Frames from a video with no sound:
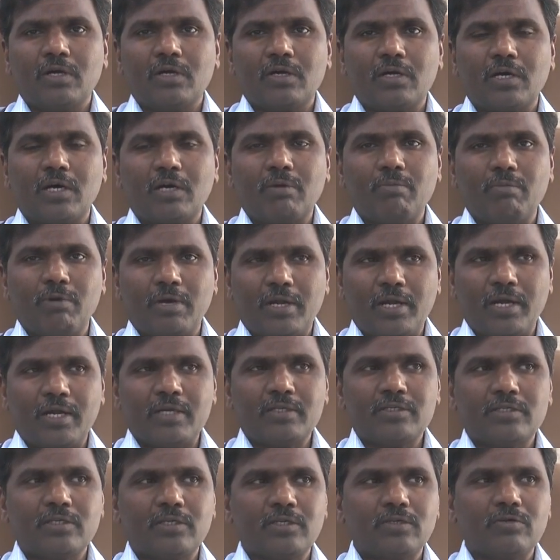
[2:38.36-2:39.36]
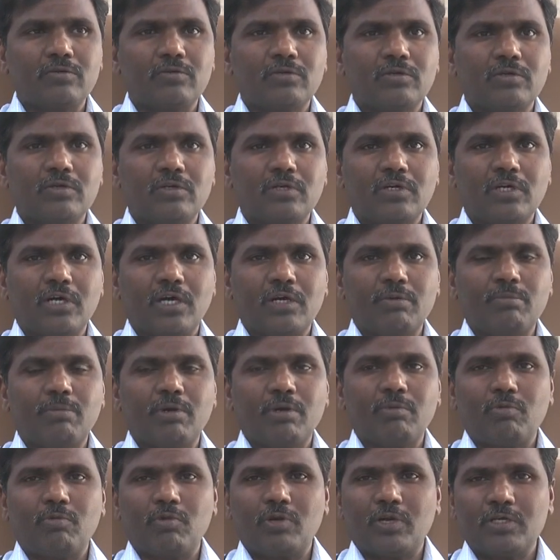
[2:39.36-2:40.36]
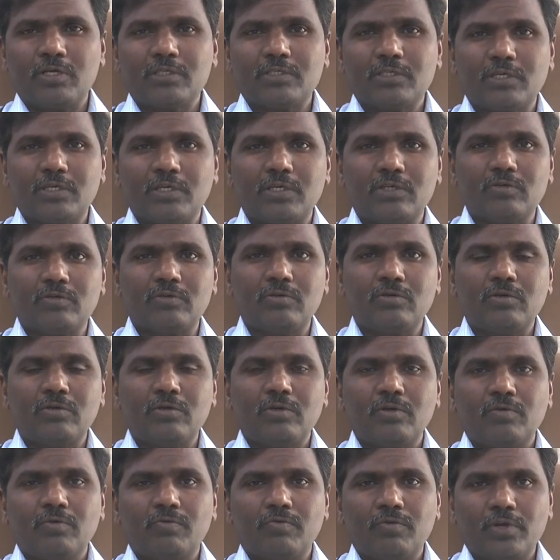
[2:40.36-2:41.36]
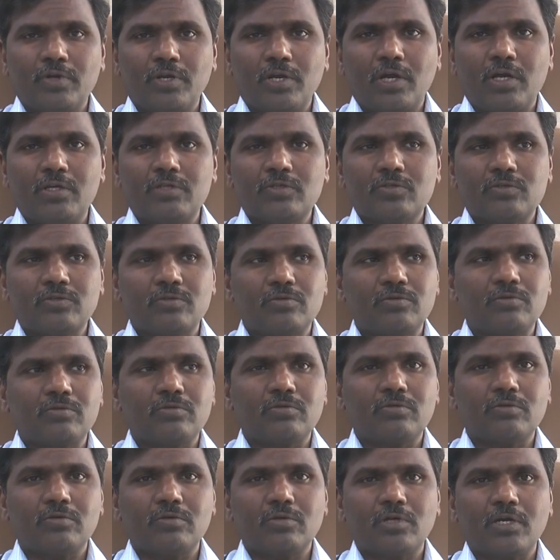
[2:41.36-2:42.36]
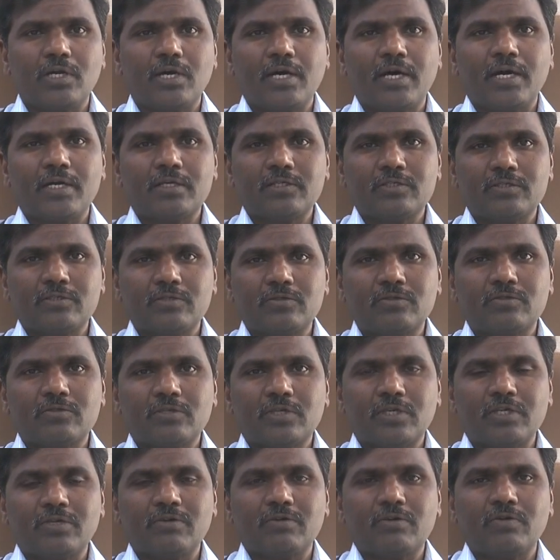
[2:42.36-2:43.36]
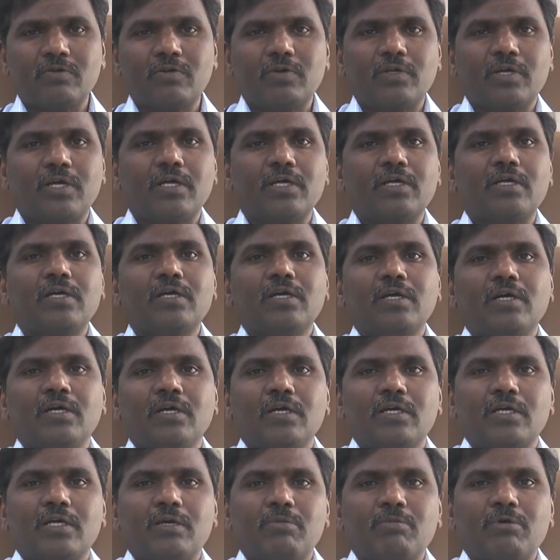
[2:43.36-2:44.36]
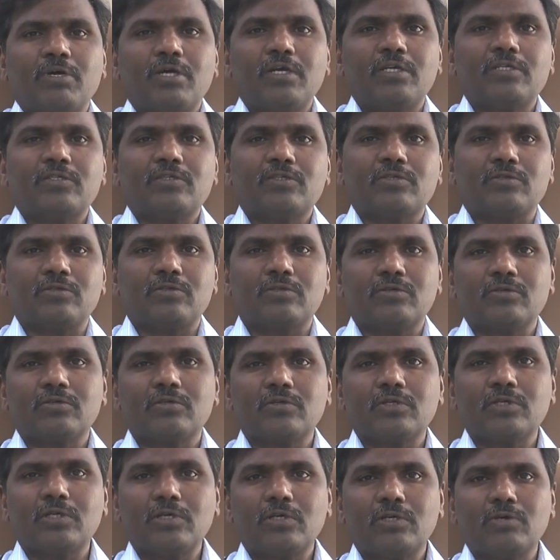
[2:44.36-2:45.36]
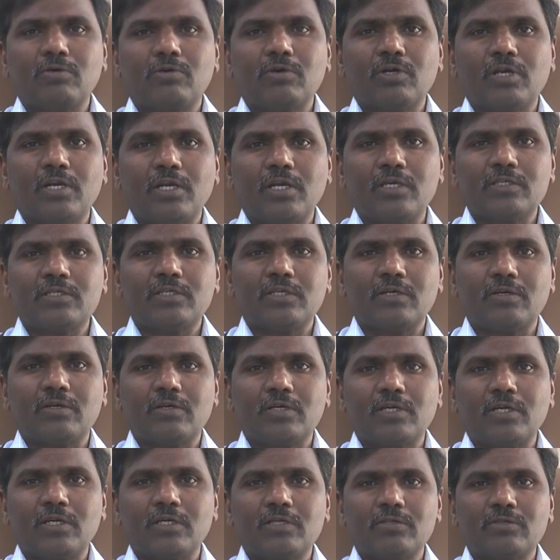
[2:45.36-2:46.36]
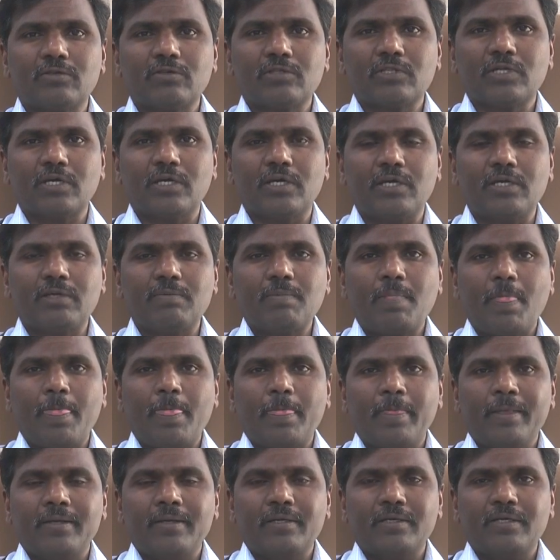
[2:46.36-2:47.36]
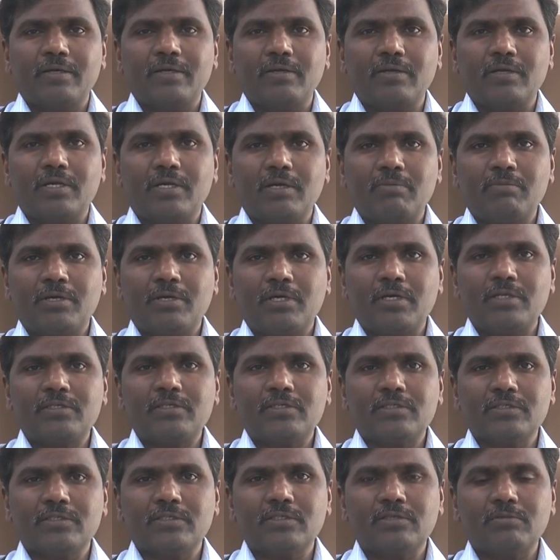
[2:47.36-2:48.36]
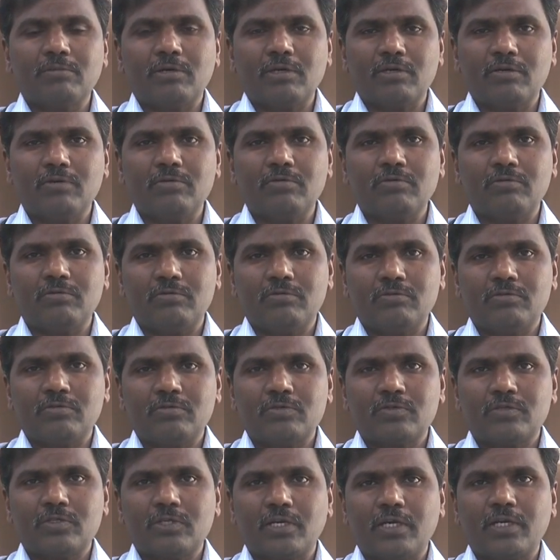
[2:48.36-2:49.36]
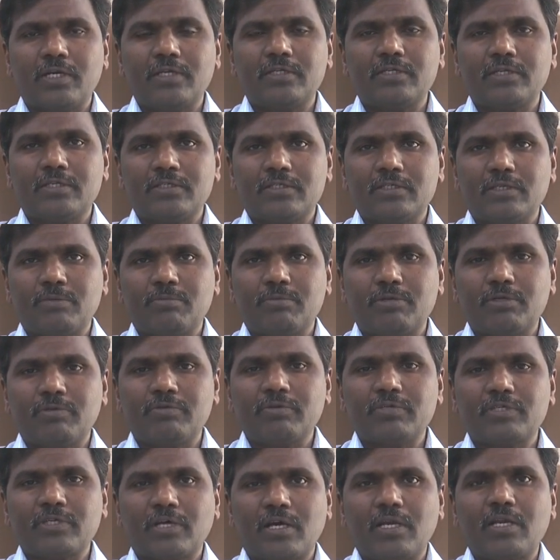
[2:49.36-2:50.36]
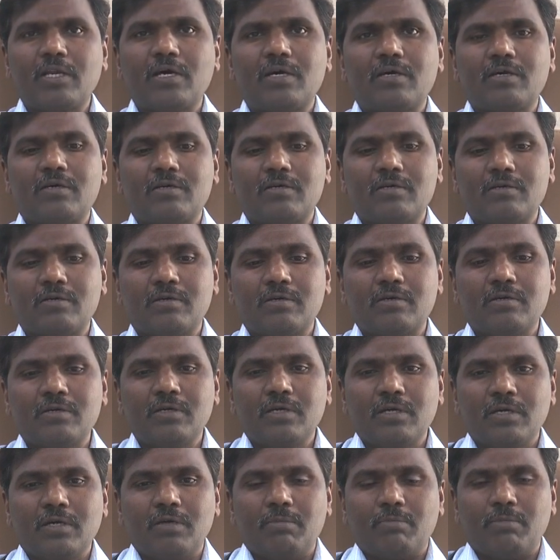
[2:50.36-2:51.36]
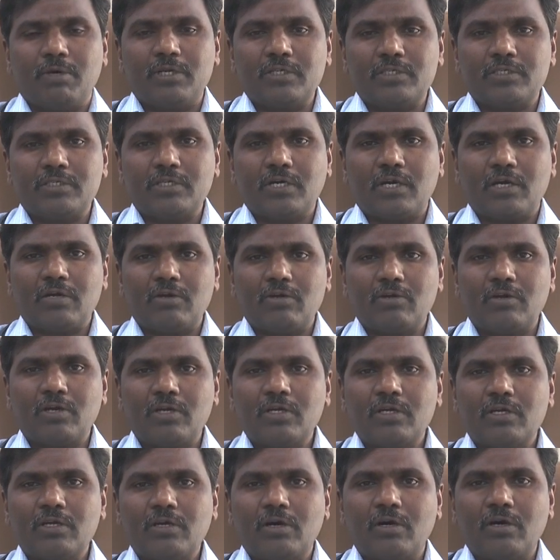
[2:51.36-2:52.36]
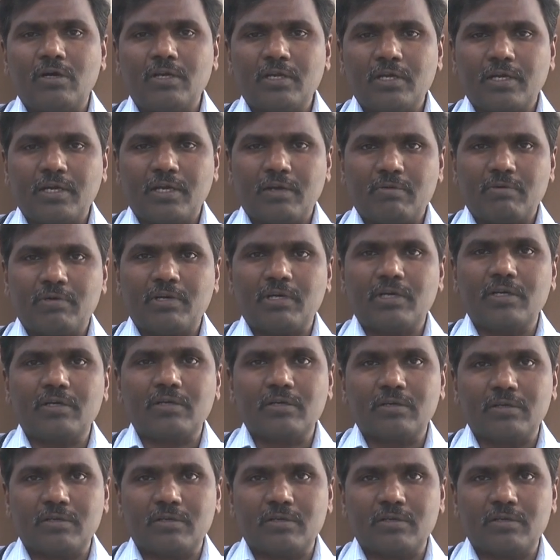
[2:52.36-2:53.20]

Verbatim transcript: కార్బన్ డైఆక్సైడ్ కార్బన్ మోనాక్సైడ్ పిరాన్స్ డయాక్సిన్స్ అనేటువంటి కెమికల్స్ ఎక్కువ రిలీజ్ రిలీజ్ అవుతాయి ఈ కెమికల్స్ మనం స్టడీ చేసినప్పుడు ఇవి చాలా మనిషి ఆరోగ్యానికి హానికరం అని